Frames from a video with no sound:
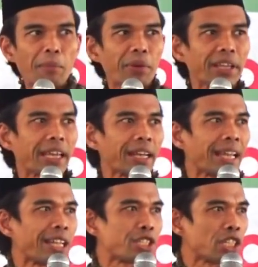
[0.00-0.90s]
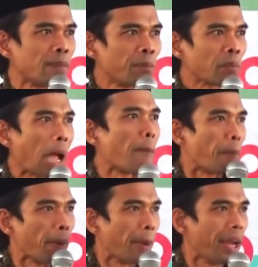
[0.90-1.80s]
memberikan gaji.
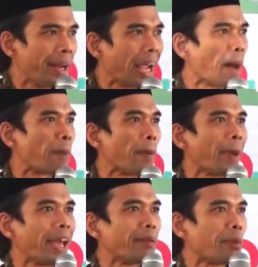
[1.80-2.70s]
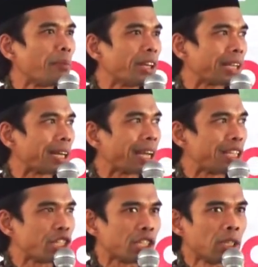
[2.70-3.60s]
APBD, APBN memberikan
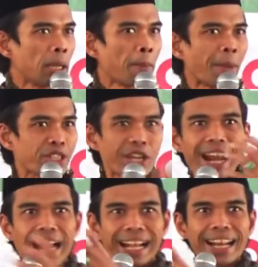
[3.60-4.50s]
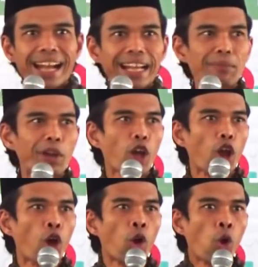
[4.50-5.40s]
gaji. Masyarakat akan
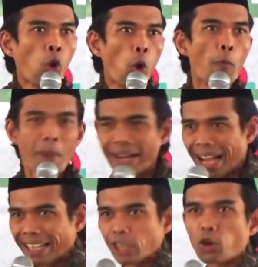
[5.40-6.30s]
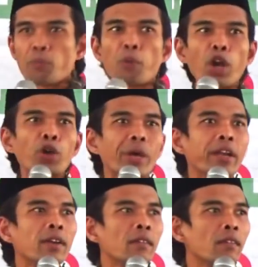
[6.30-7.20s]
menolong. Umat akan kumpul
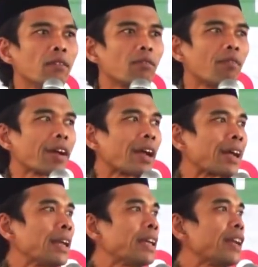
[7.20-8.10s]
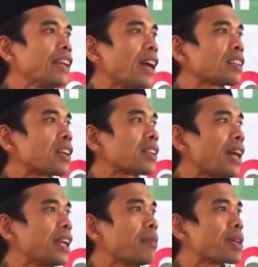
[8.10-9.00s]
duit. Maka kalian yang
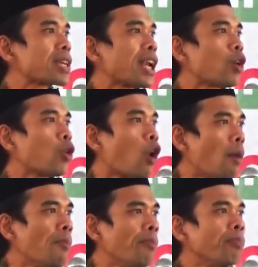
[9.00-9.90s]
tertarik masalah hukum,